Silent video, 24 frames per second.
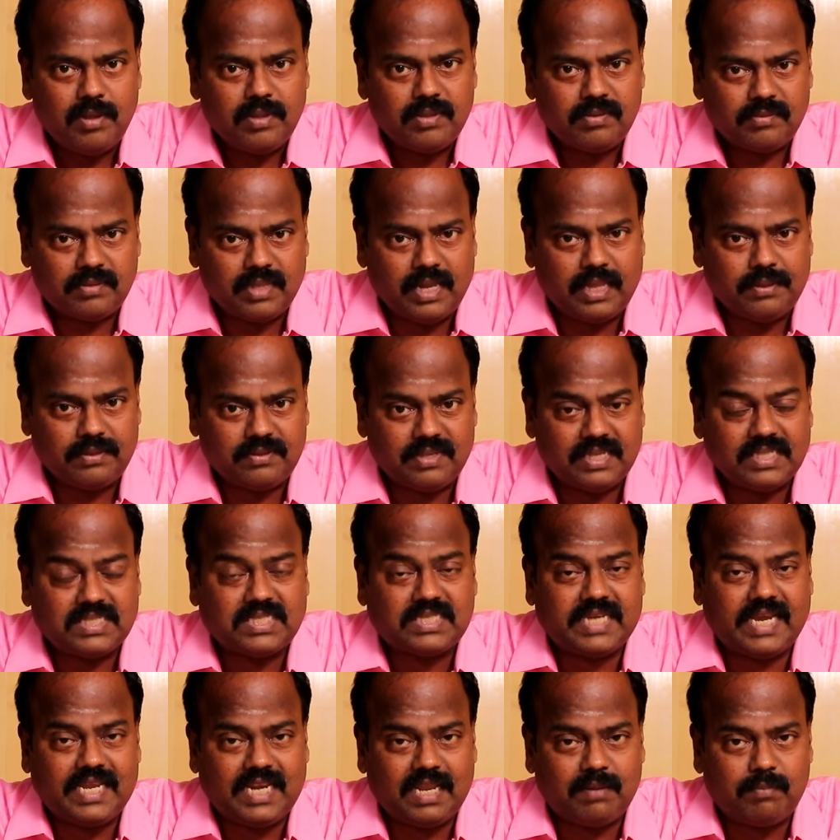அந்த
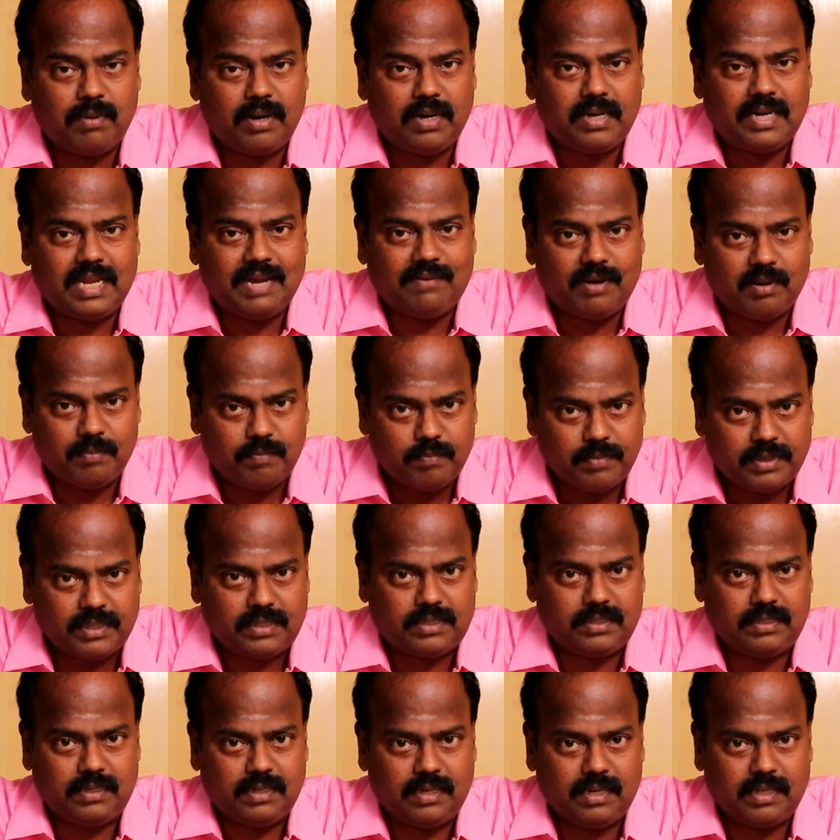சஸ்டைனபிள் டெவலப்மெண்ட்
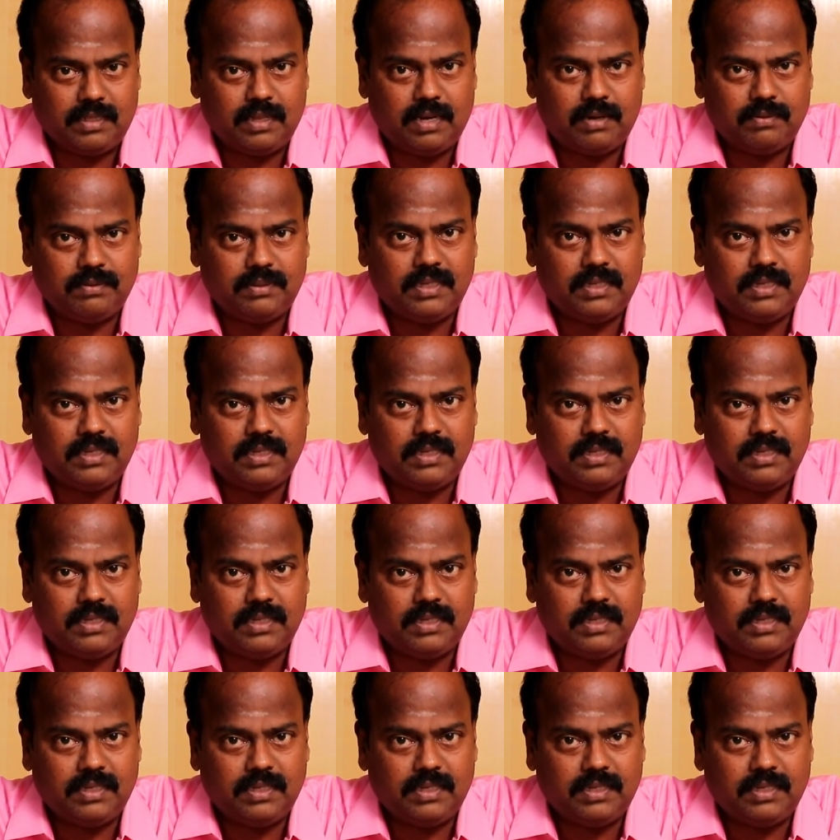அதாவது